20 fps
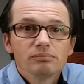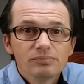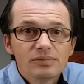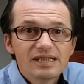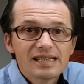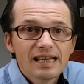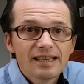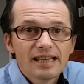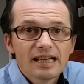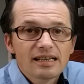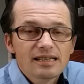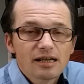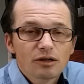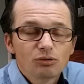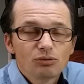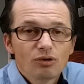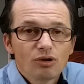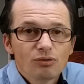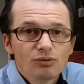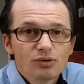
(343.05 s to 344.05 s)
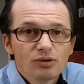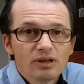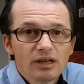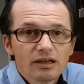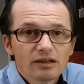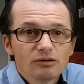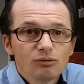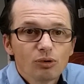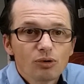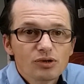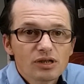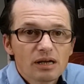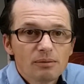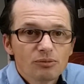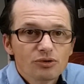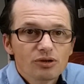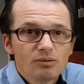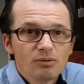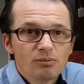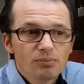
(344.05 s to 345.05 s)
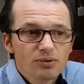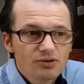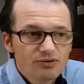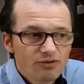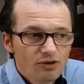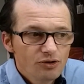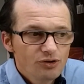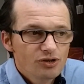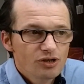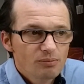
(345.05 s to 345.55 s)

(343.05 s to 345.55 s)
cena, za którą, na którą sobie możemy pozwolić,